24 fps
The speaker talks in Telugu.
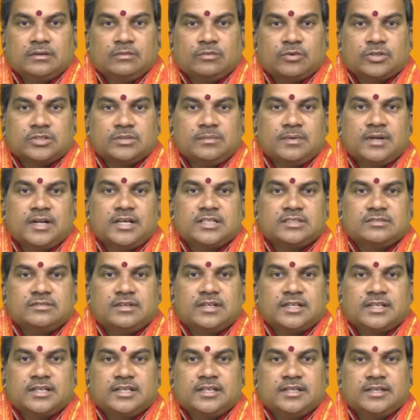వృషభ రాశి
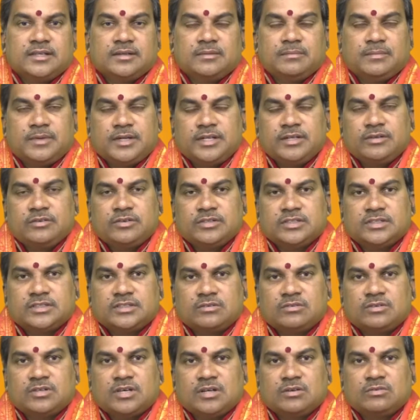వారికి మరి ఈ రోజంతా
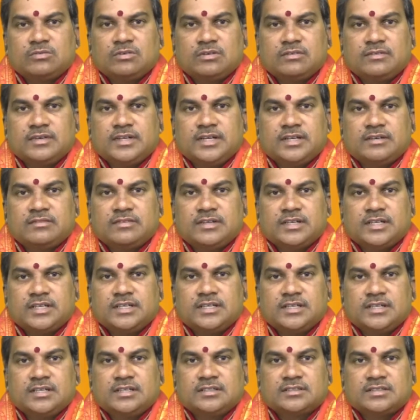కూడా అనుకూలమైనటువంటి
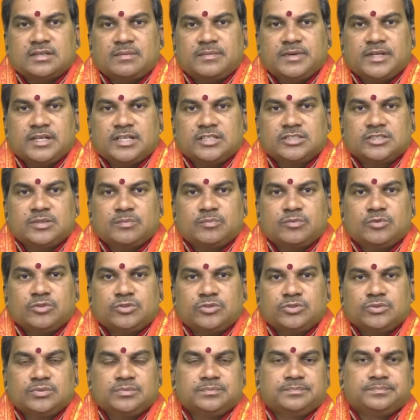సమయంగా
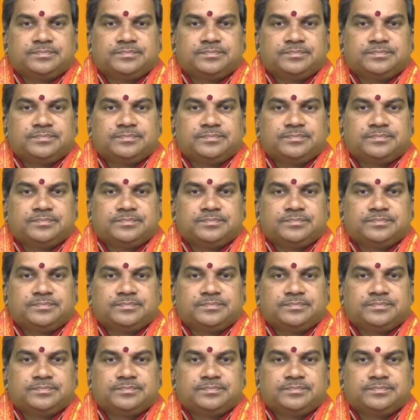చెప్పుకోవచ్చు